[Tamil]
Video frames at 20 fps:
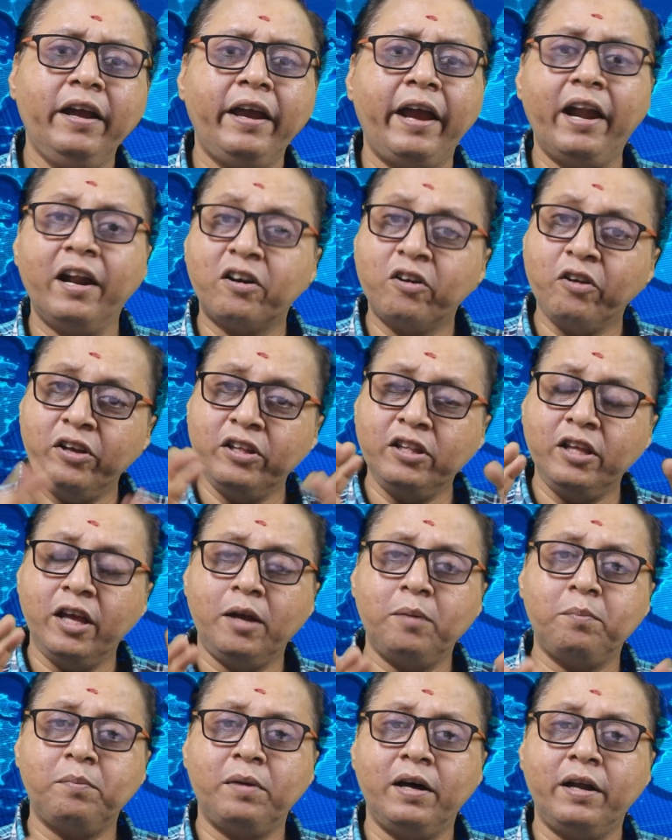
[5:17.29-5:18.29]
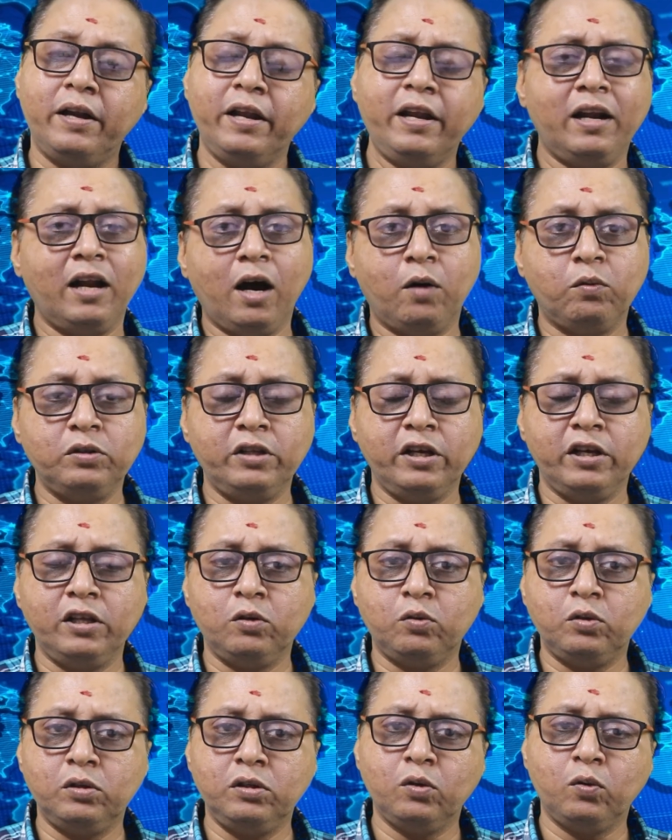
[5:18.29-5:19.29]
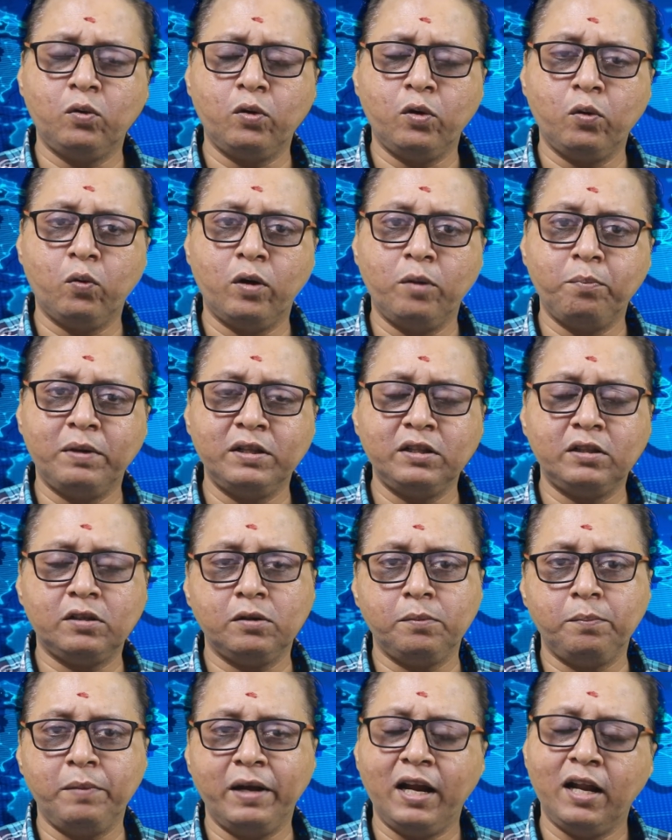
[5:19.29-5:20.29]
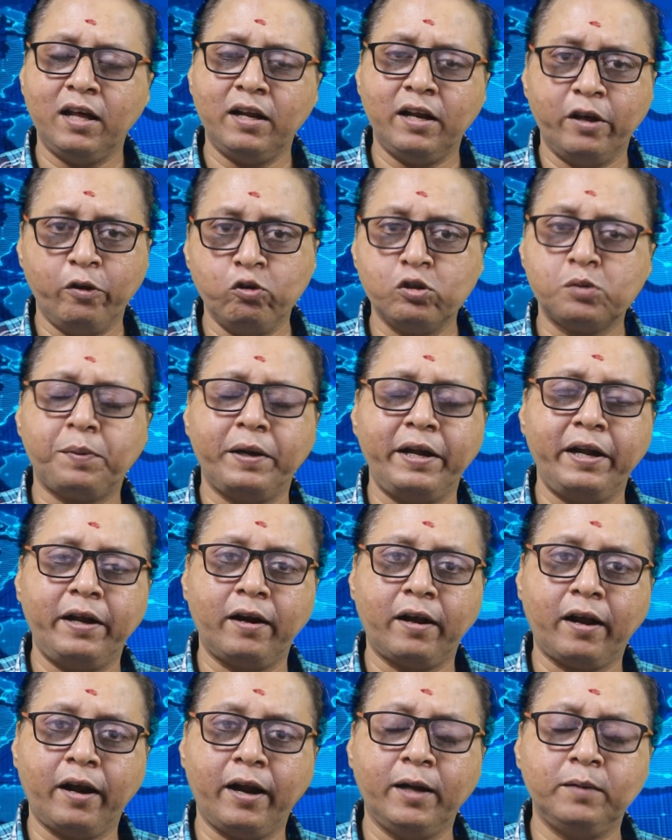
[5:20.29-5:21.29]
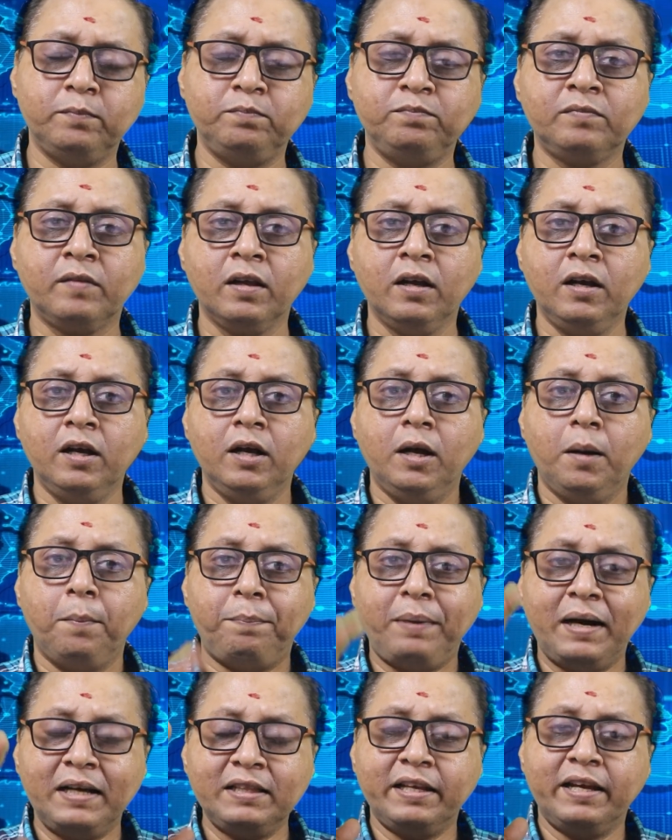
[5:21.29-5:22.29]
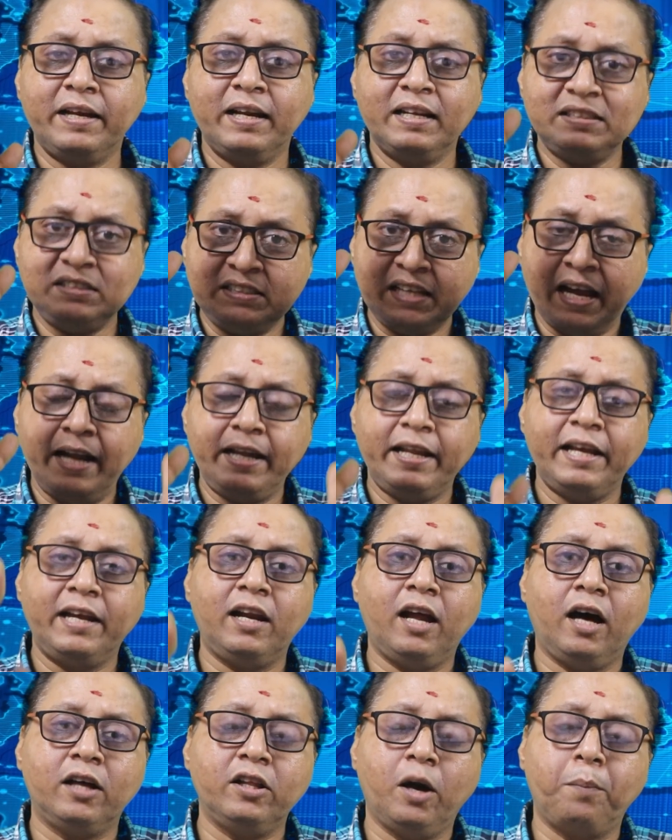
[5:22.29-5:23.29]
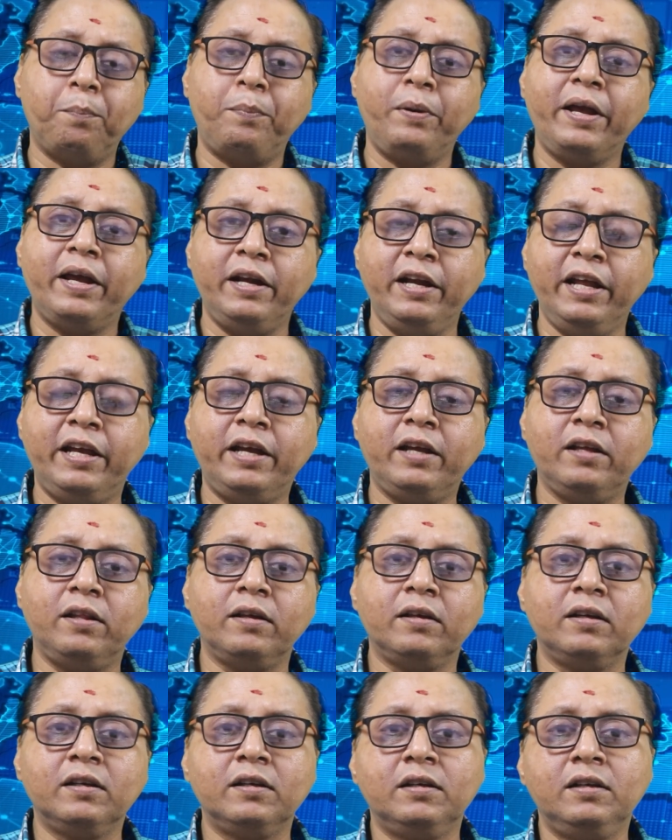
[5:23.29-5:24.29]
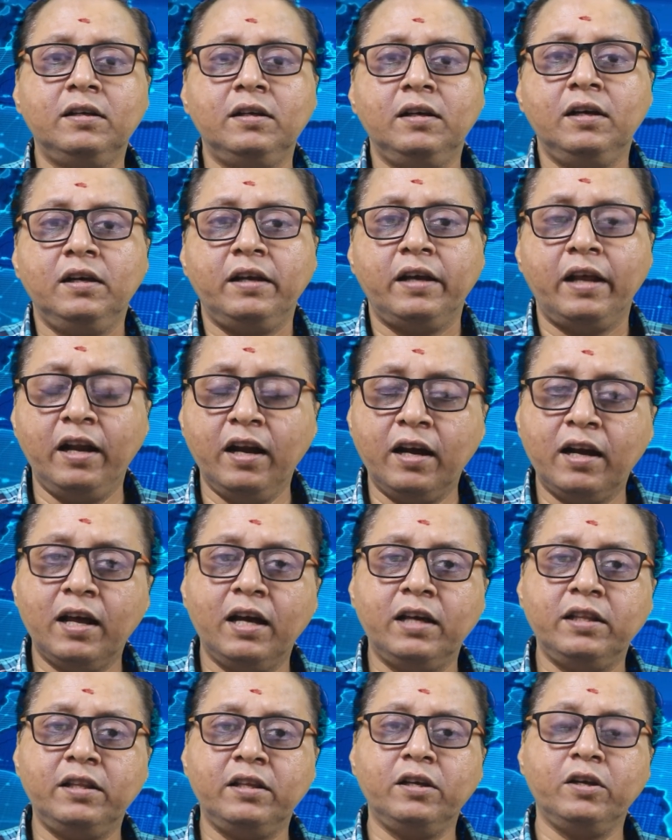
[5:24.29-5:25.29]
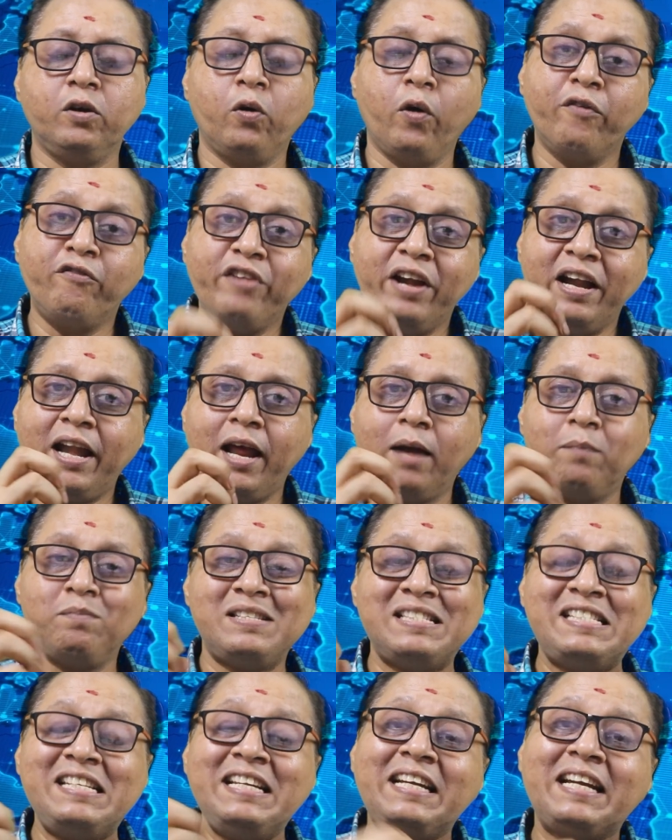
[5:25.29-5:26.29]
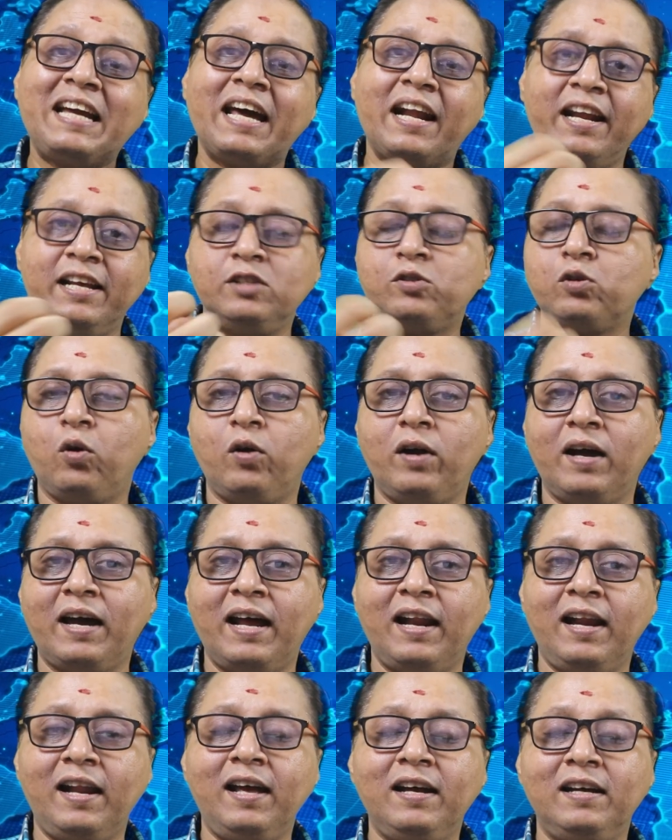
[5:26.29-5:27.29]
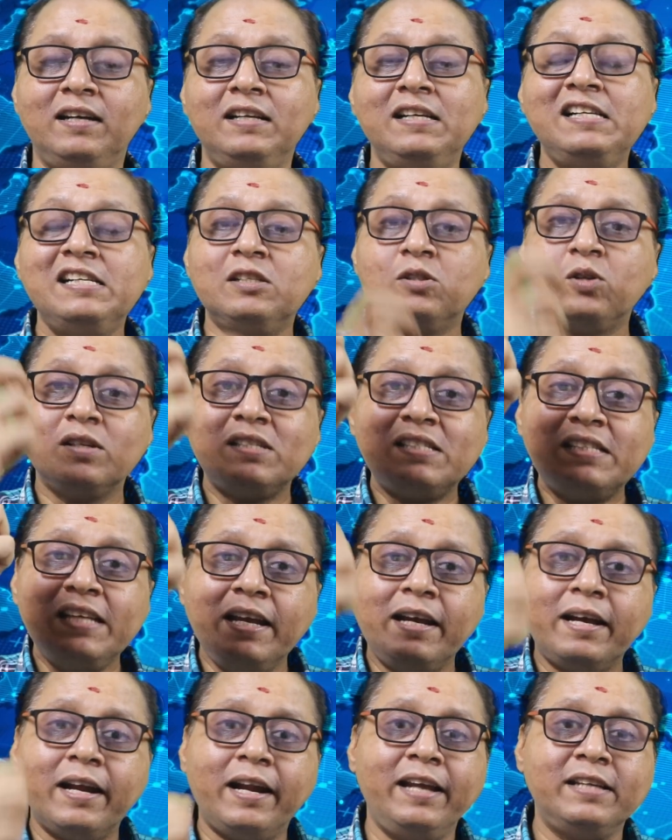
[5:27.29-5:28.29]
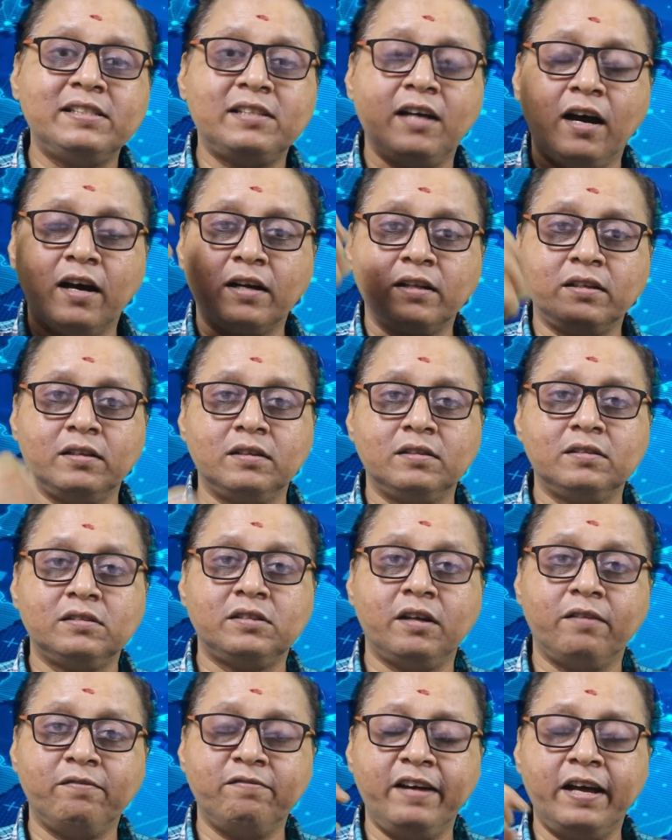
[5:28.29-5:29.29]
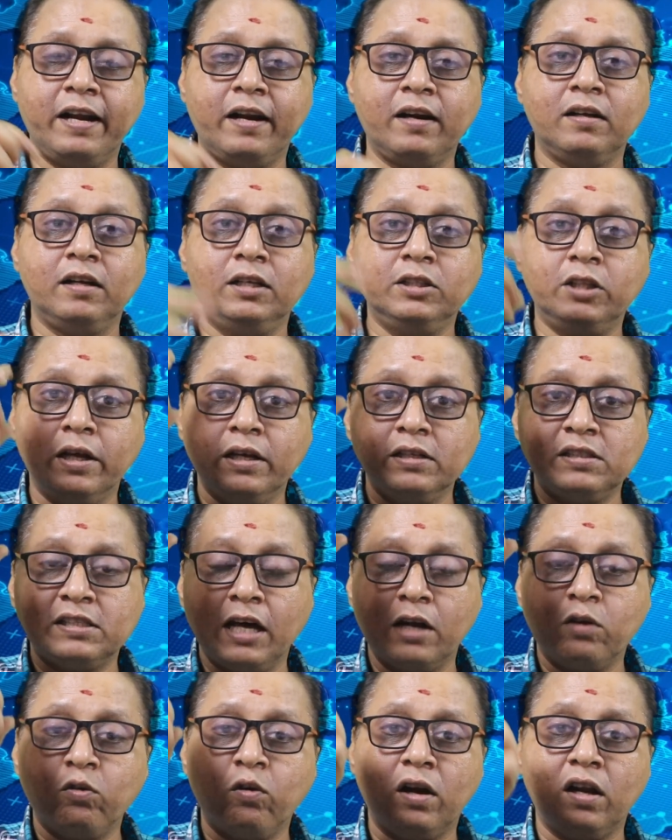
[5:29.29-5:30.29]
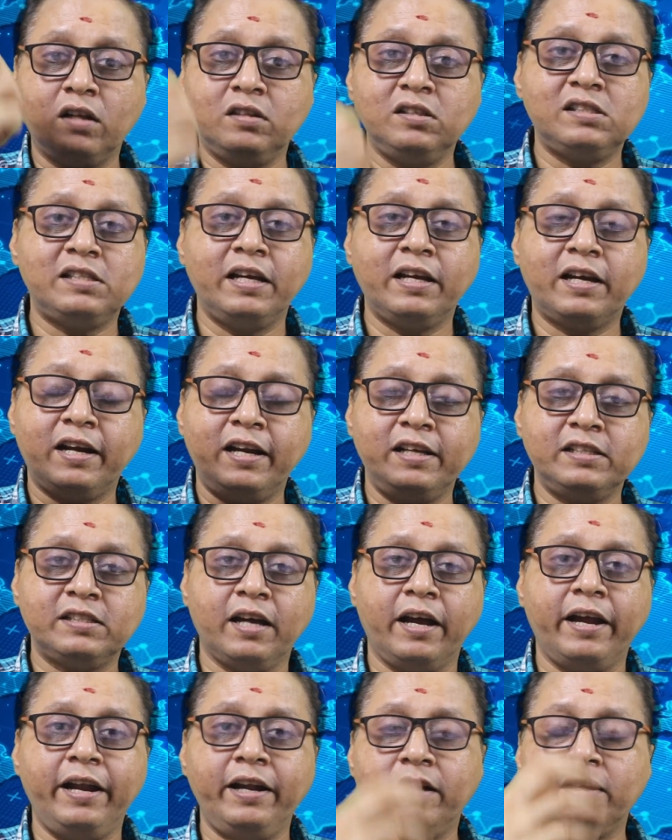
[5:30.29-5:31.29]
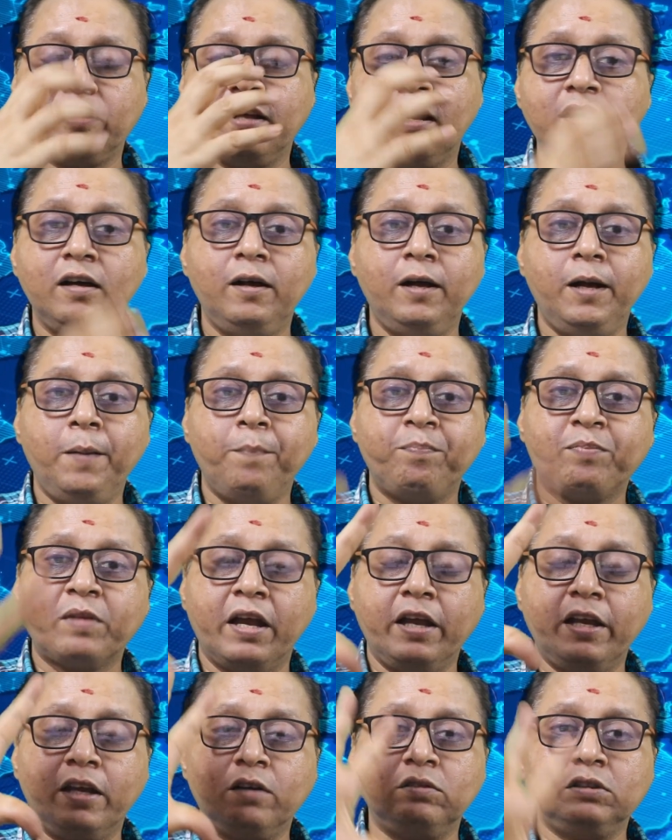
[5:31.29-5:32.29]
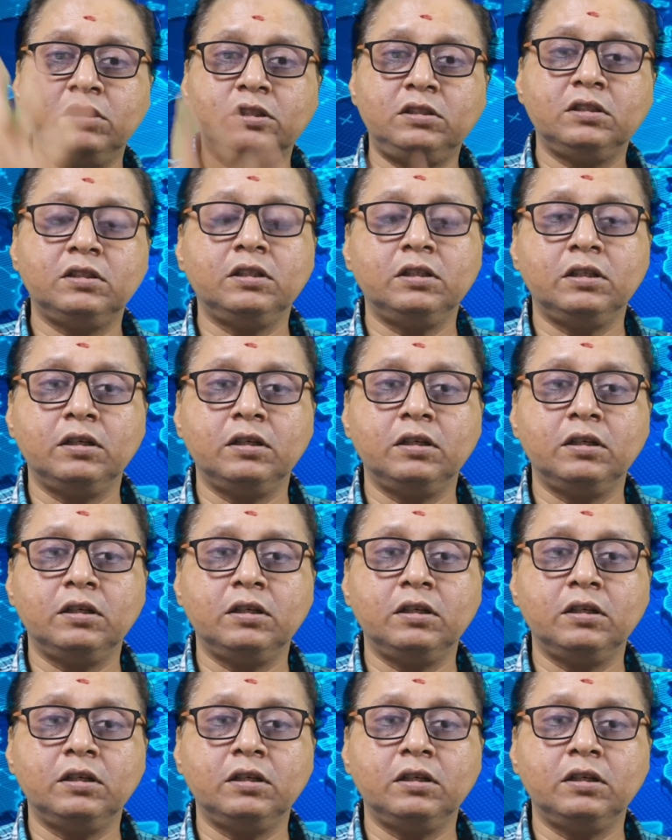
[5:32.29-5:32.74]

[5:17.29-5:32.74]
எனக்கும் இதே மாதிரி நான் வந்து இது வந்து ஒரு ஒன் மந்த்து மேலே நான் யூஸ் பண்ணிகிட்ருக்கிறேன் பார்த்தீங்கன்னா சேட்டிங்கில் அது அப்படியே நிற்கிது என்னடா இது எவ்ரி டைம் சிங்கனைஸ் சொல்லுங்கல்ல ஸோ சிங்கனைஸ் ஆகிறது சம்வேர் அந்த சர்வர்லேருந்து சிங்கனைஸ் ஆகிட்டு தான் இங்கே வந்துட்டு